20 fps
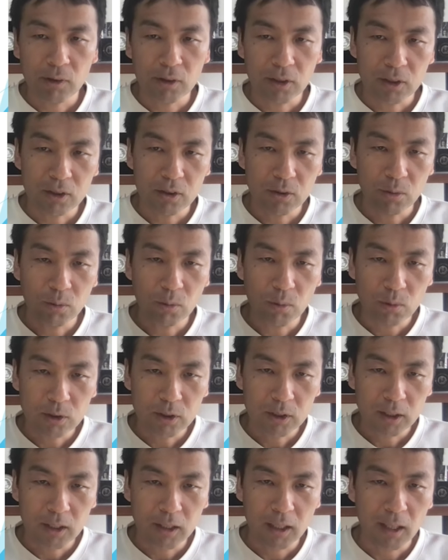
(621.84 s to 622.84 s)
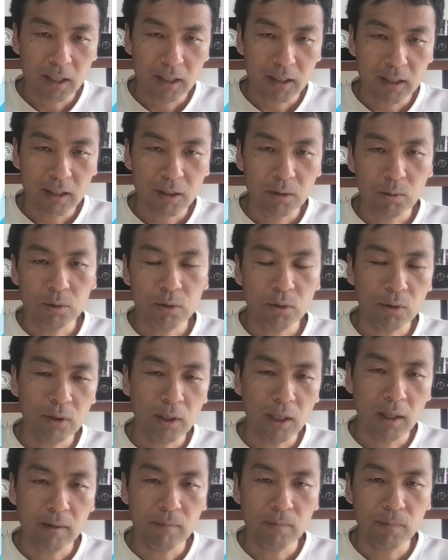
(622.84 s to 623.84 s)
私の公式 LINE にご相
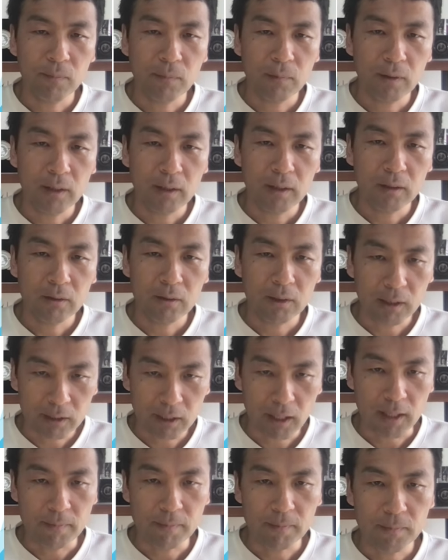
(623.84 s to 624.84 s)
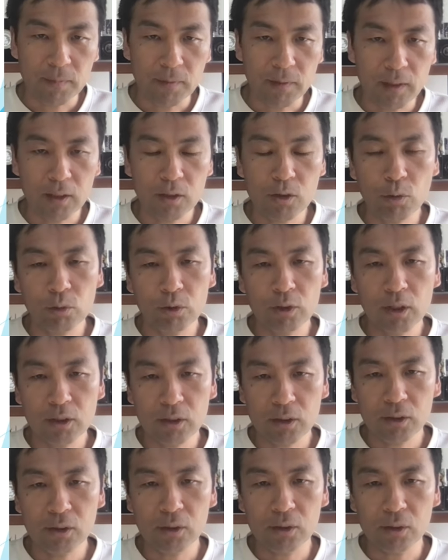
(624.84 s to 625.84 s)
談くださいで直
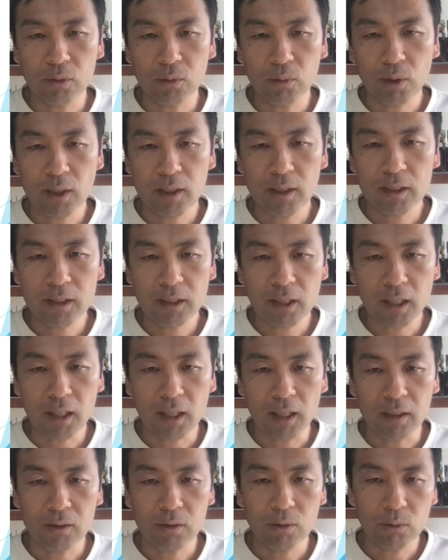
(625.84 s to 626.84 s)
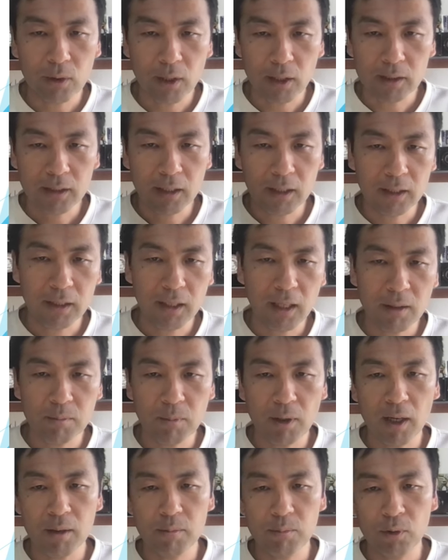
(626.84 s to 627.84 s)
接お会いして相談されたい
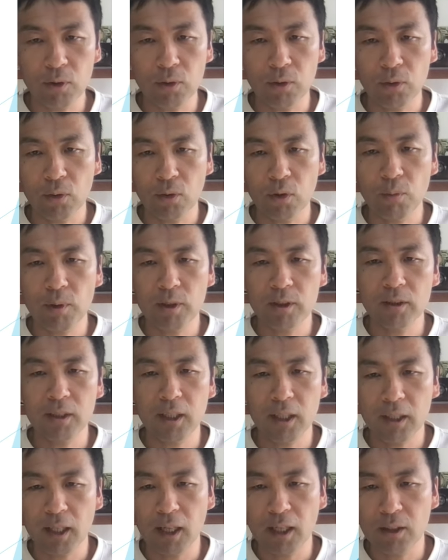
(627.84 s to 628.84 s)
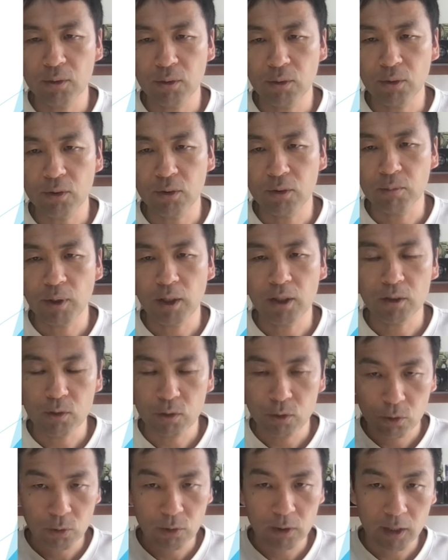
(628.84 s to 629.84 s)
場合も個別で対応、まあ、
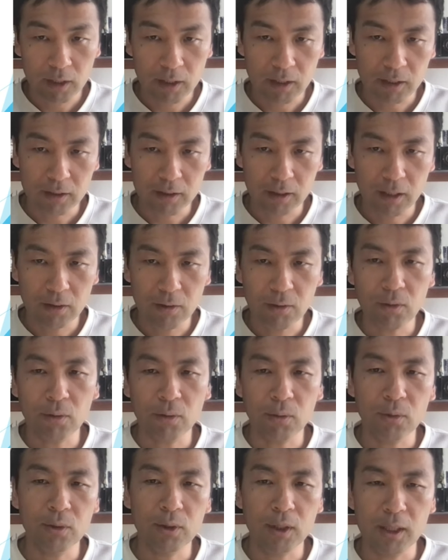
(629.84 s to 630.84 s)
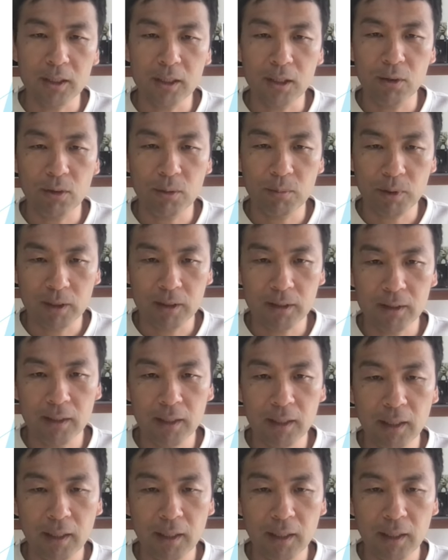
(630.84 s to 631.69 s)
有料なんですけどお受けしております